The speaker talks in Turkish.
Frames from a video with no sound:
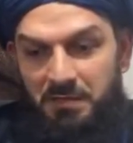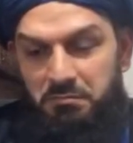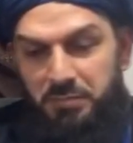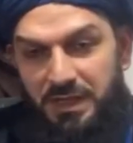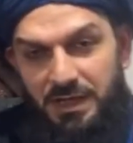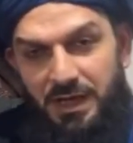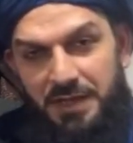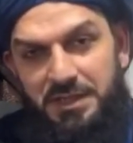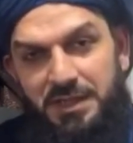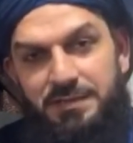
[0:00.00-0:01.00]

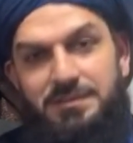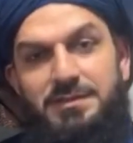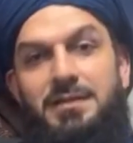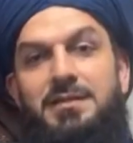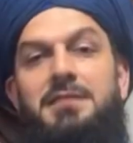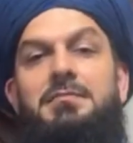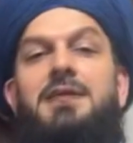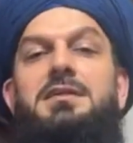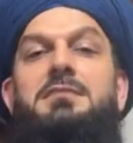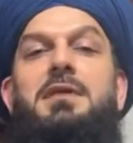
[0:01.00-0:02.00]
Birkaç insana da
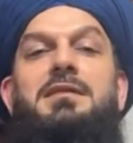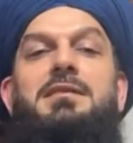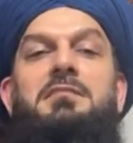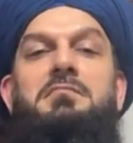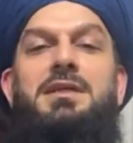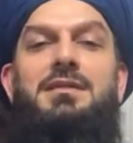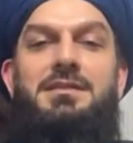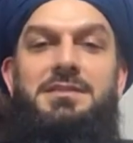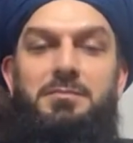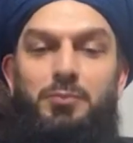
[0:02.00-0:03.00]
belki benden bir
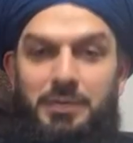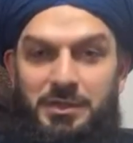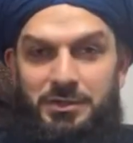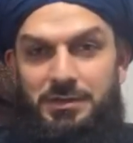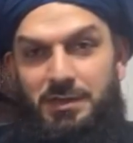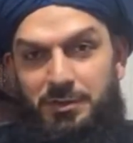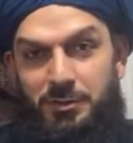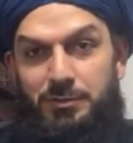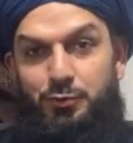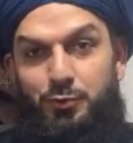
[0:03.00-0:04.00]
nasip ulaşır diye
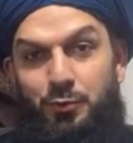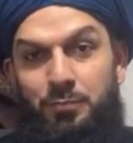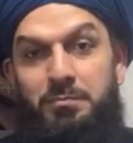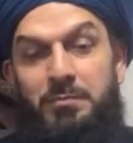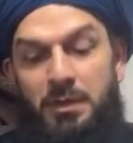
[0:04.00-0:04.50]
çalışıyorum.